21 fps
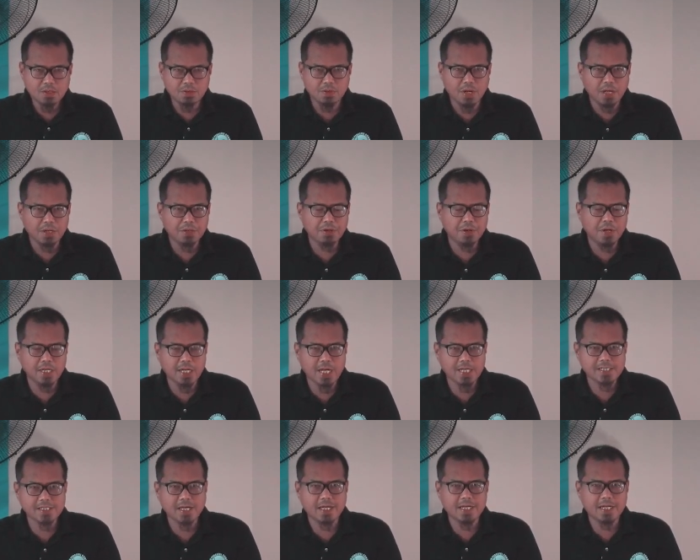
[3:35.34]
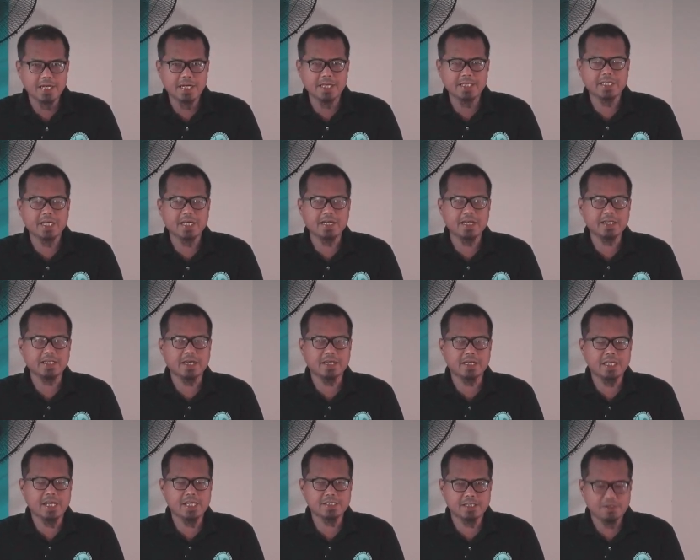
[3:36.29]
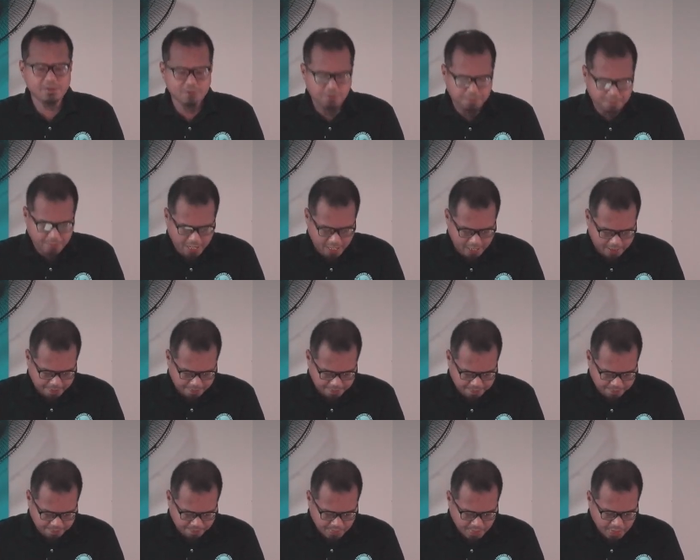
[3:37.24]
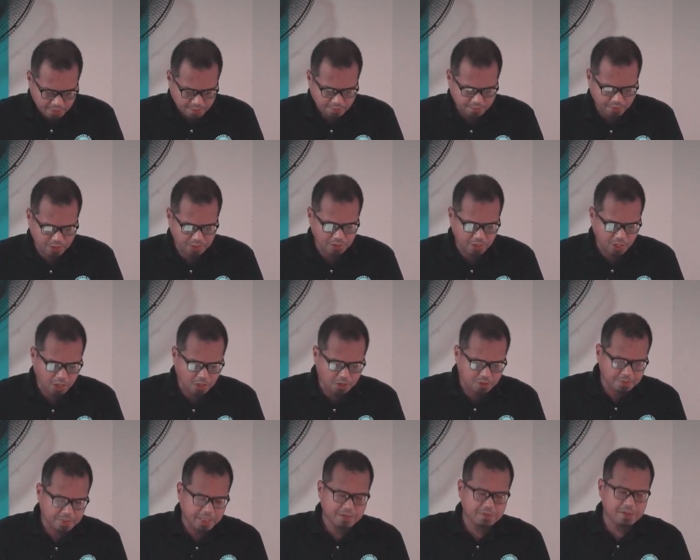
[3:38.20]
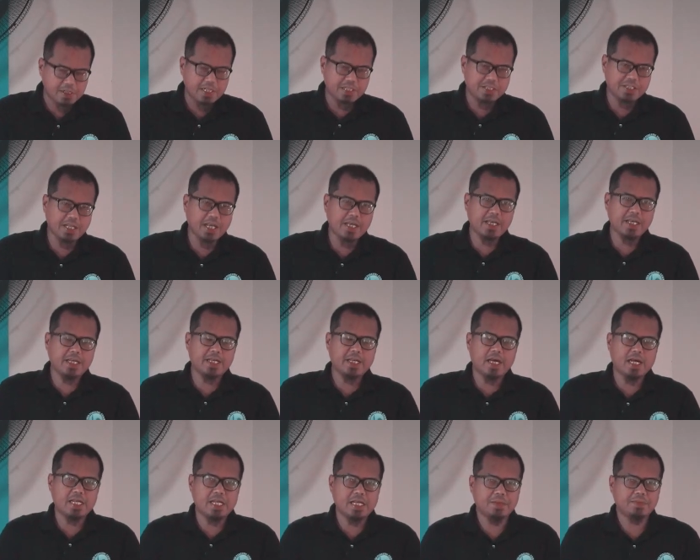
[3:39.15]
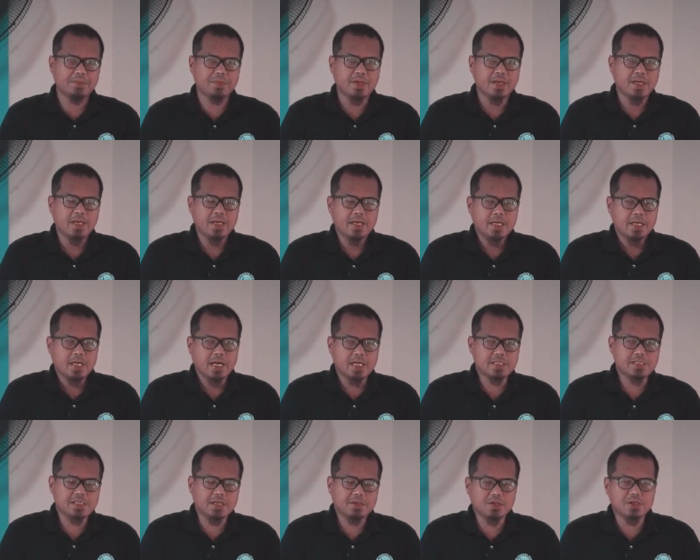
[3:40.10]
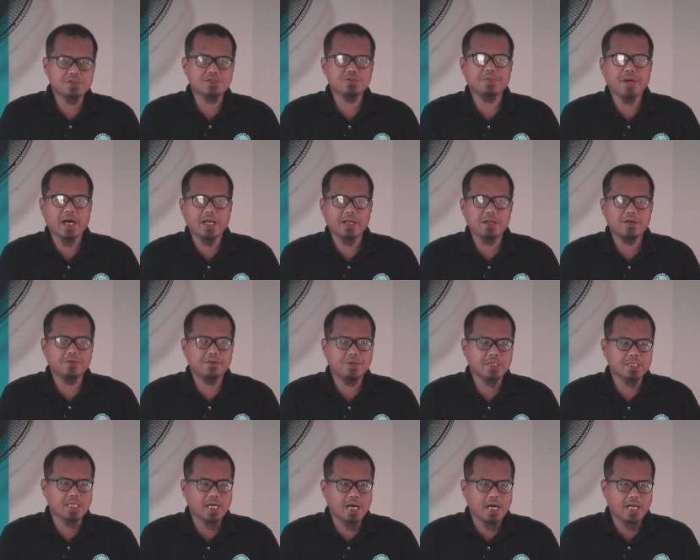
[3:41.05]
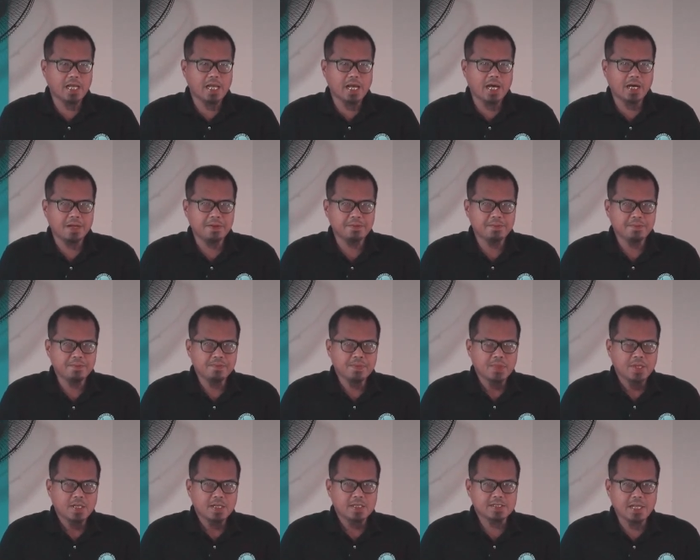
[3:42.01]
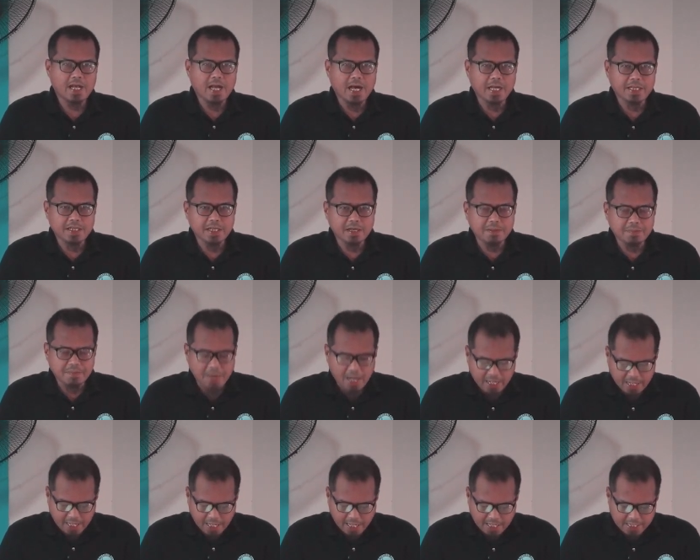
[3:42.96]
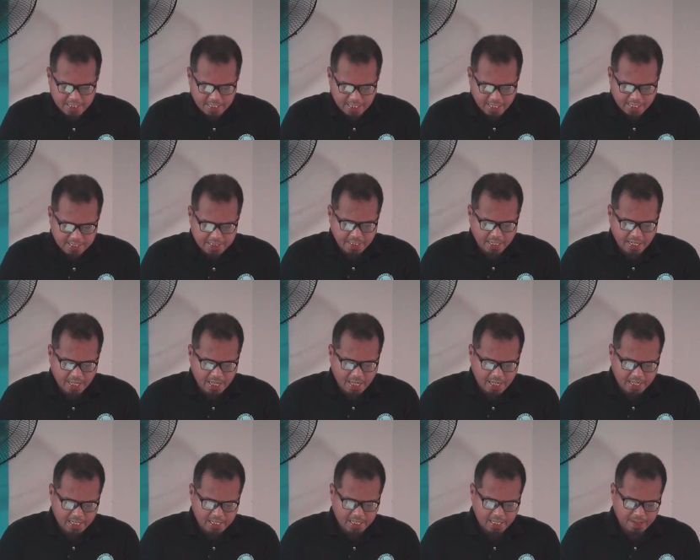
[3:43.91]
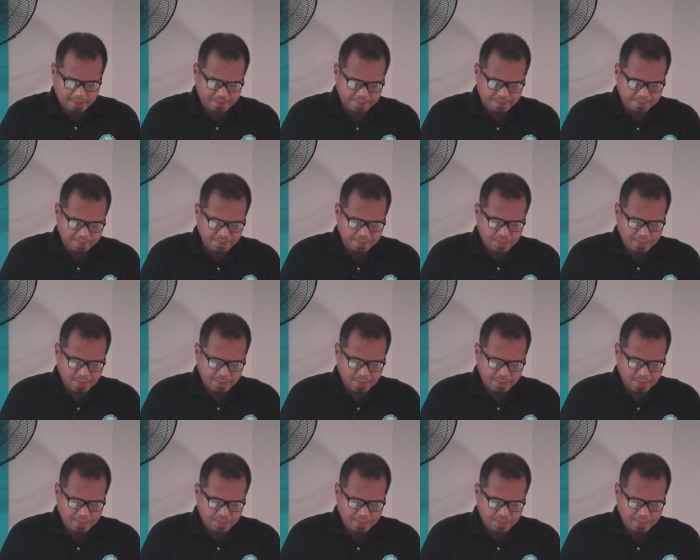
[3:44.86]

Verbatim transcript: kung ano ang nasa kalangitan at ang nasa lupa. Wallahu bi kulli shay'in alim. At si Allah subhanahu wa ta'ala sa lahat ng bagay ay nakaalam.